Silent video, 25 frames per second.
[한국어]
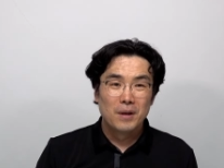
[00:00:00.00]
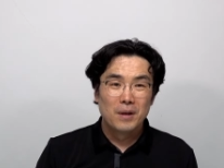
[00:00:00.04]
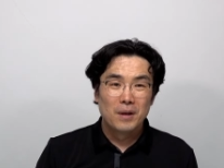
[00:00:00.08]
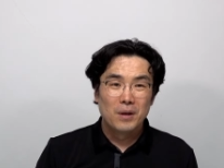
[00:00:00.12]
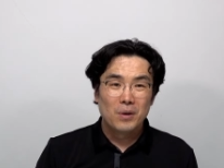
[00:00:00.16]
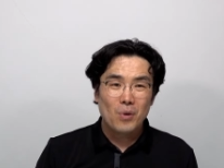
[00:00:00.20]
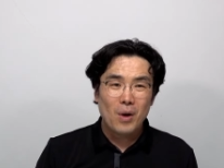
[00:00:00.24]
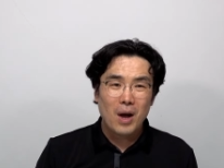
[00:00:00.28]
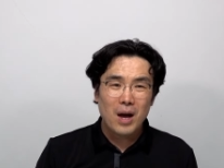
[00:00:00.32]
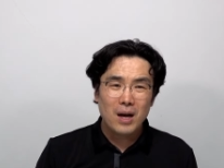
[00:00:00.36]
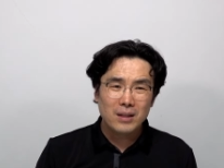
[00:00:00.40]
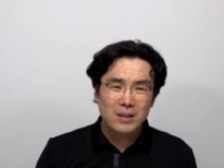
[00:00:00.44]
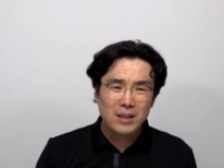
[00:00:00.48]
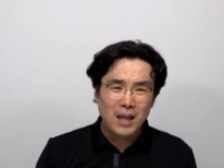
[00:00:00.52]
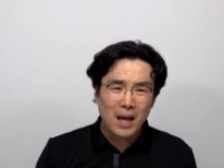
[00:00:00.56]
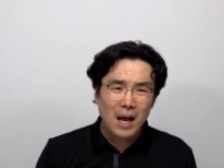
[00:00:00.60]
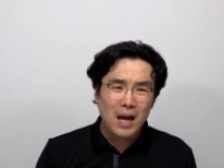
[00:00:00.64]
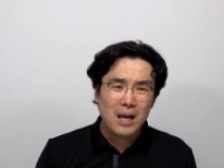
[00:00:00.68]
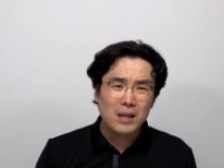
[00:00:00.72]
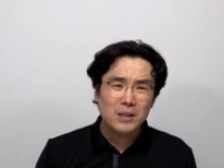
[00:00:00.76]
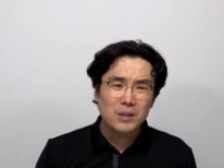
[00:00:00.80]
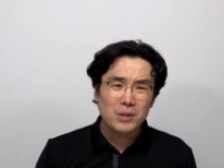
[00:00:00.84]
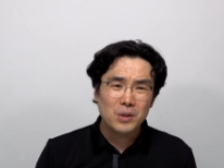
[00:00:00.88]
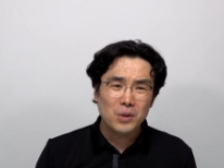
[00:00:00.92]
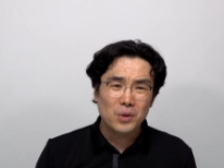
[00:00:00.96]

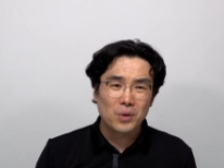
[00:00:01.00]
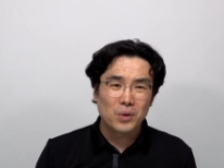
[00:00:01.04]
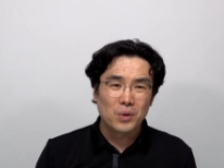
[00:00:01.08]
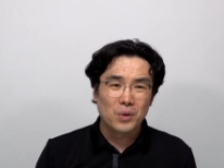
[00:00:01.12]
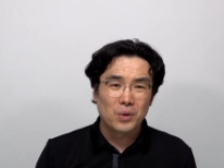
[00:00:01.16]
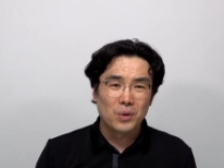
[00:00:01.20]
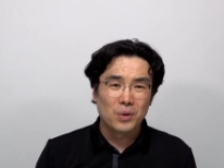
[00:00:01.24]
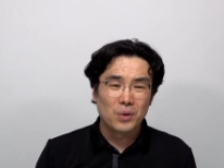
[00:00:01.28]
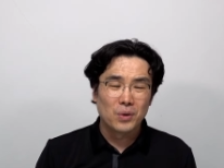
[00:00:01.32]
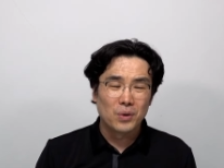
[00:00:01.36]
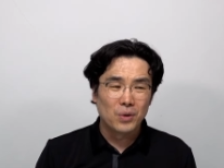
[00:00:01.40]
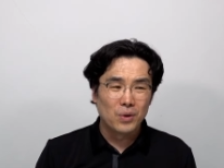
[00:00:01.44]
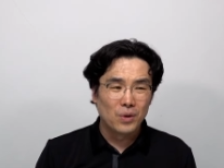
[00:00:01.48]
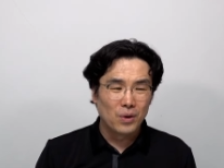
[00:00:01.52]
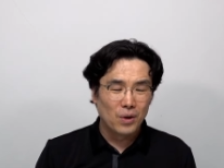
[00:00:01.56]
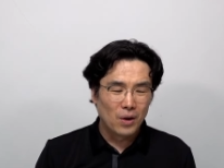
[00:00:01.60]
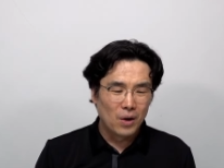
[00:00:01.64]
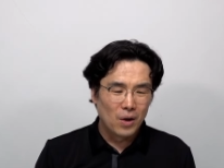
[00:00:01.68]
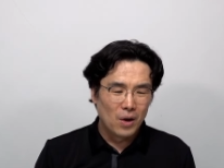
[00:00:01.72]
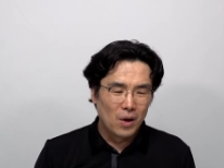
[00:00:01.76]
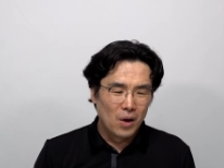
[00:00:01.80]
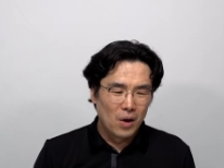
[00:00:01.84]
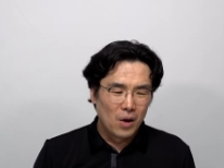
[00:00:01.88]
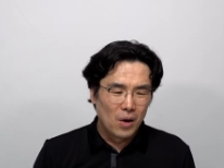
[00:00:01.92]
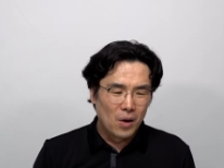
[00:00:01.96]
황당하죠.
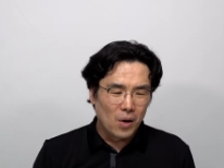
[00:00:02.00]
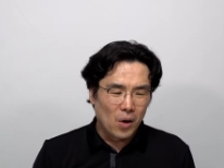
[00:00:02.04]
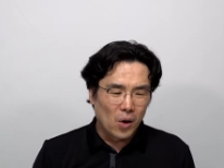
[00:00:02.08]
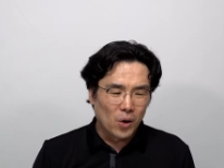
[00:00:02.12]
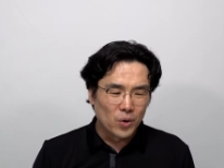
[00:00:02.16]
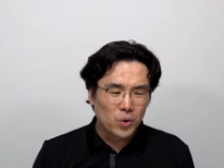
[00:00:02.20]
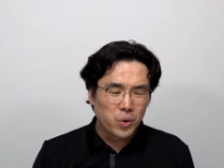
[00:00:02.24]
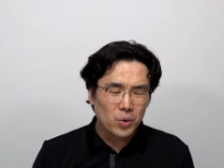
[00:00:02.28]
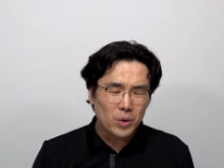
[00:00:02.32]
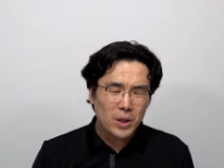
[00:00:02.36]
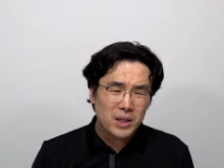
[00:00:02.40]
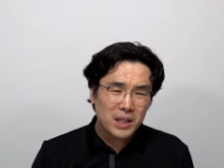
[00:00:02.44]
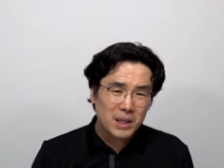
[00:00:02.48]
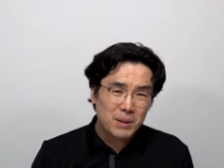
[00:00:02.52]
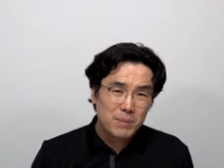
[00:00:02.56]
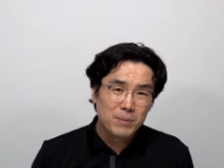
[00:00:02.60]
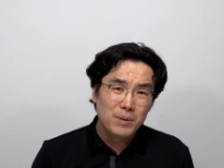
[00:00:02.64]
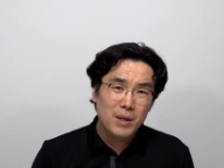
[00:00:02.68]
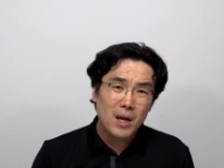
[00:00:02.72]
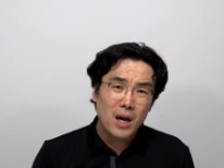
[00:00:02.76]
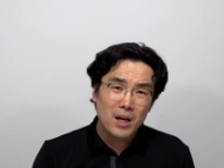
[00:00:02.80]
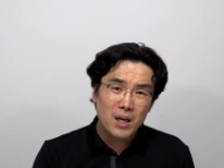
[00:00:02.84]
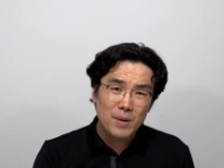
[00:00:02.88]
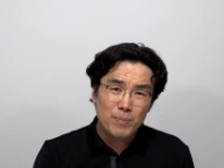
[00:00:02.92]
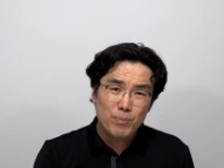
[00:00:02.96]
어떻게
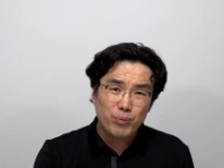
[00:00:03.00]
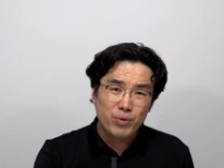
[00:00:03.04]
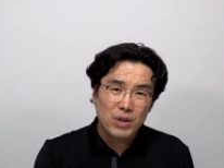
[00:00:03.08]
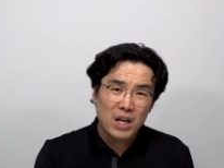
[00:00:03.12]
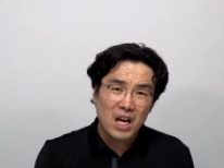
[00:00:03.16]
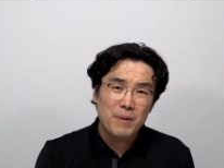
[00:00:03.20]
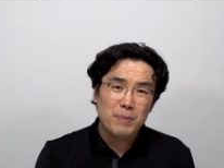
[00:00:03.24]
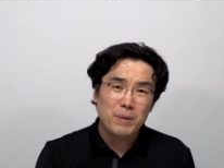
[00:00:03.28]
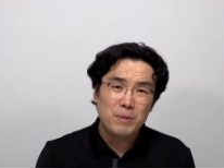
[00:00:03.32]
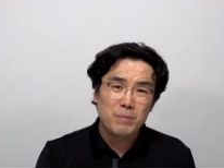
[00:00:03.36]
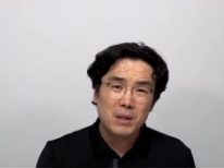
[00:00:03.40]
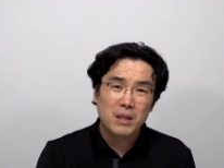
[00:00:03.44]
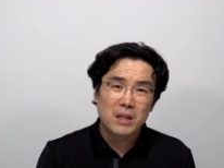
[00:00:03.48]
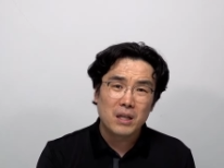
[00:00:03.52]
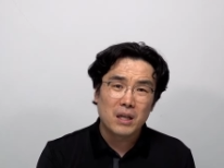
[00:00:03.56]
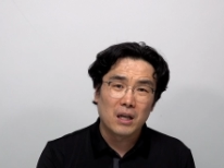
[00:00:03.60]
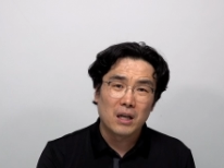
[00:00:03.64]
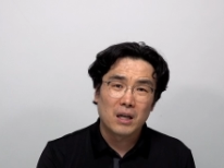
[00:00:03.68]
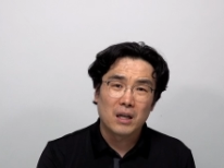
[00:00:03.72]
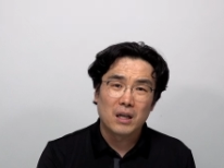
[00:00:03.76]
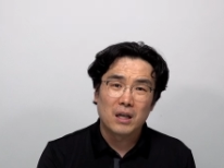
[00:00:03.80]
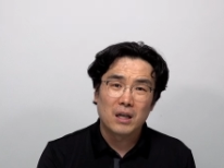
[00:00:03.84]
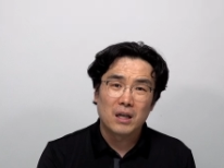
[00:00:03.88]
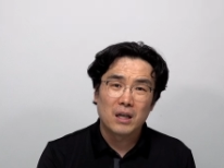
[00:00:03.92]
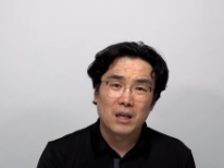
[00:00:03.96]
김기한이
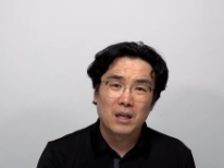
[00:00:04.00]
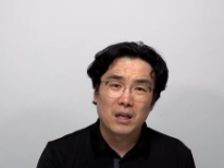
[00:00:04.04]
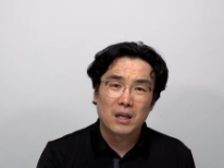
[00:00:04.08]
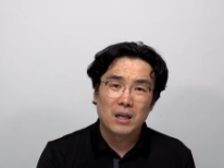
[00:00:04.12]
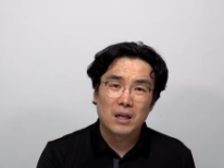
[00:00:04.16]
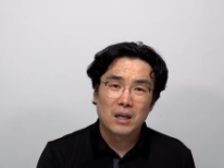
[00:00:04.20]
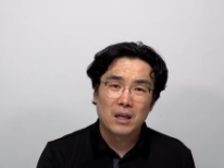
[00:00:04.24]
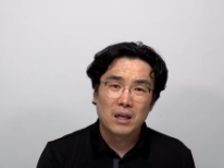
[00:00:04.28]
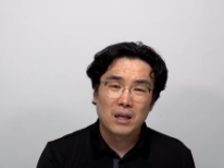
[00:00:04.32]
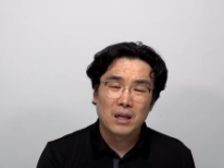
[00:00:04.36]
브이아이피입니까?